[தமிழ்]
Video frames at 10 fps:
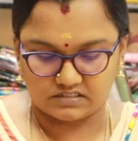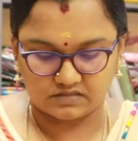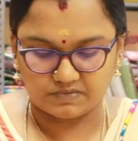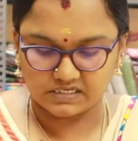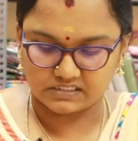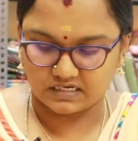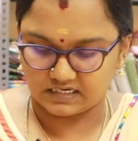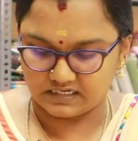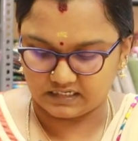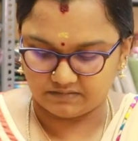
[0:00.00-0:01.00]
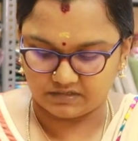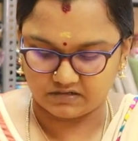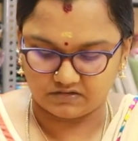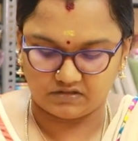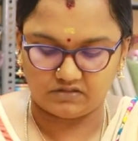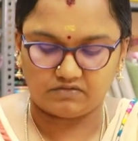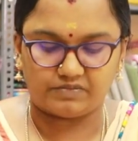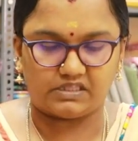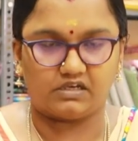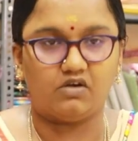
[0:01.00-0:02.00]
ட்ரிபிள் எக்ஸல் நைட்டி அப்படின்னா
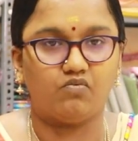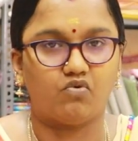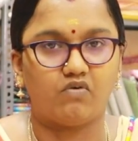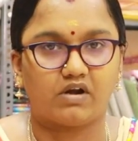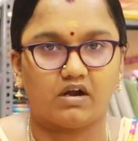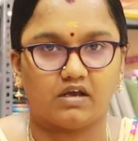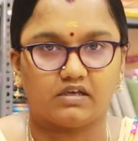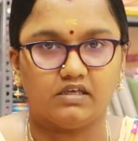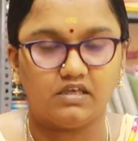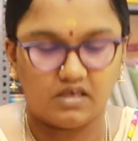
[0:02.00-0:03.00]
இதுவும் பார்த்திங்கன்னா ஓவர் லாக்கு